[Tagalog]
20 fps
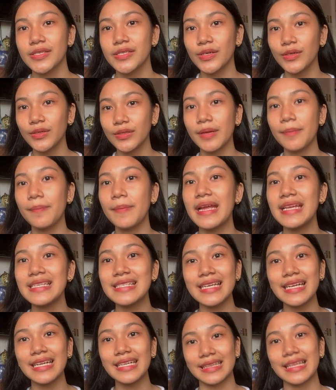so the
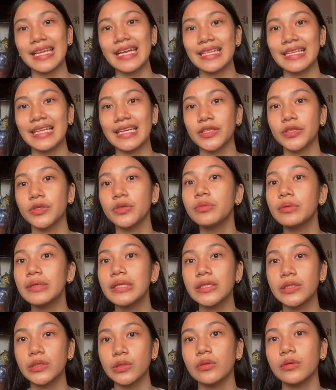basic thing that you
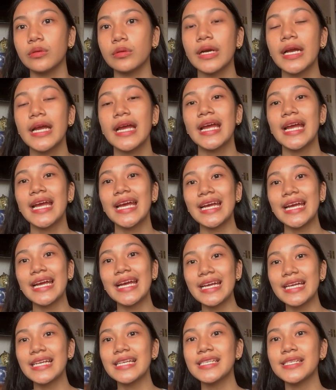will do
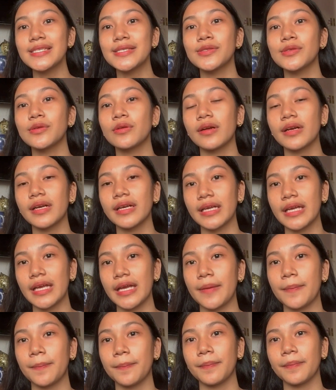is to
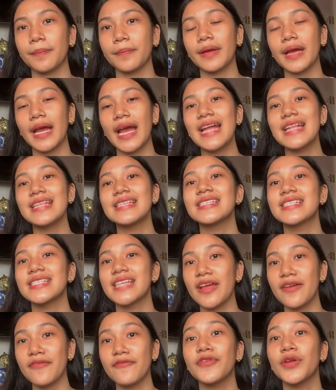keep and
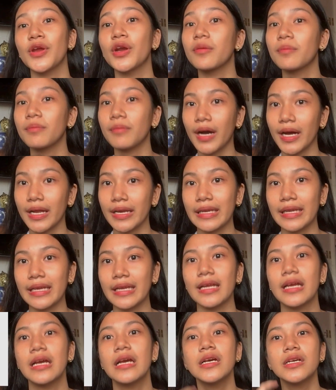save your money.
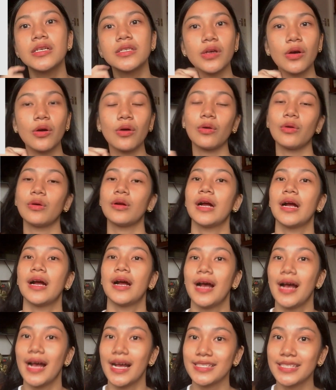So,
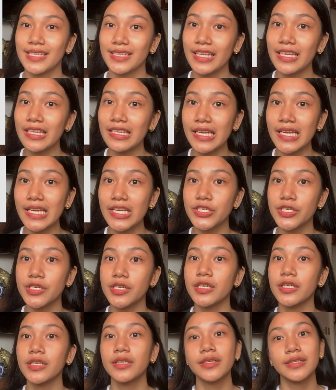as a
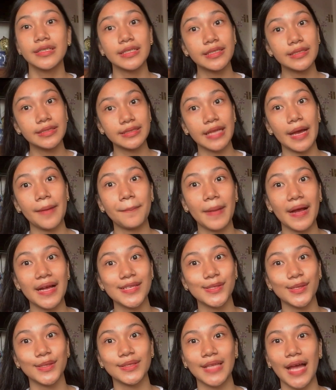teenager,
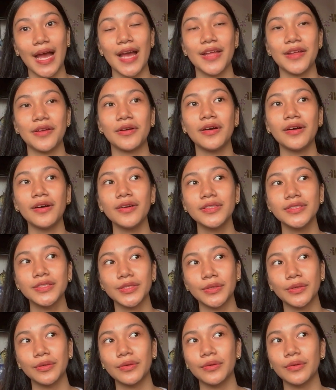napasok tayo.
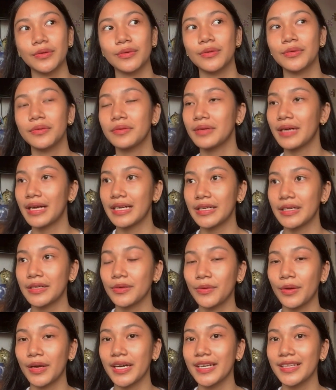So,
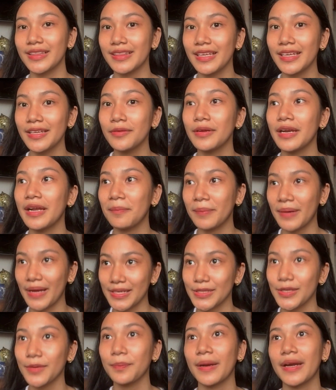quarantine, wala
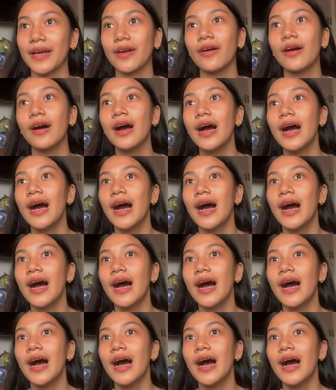pasok. Pero,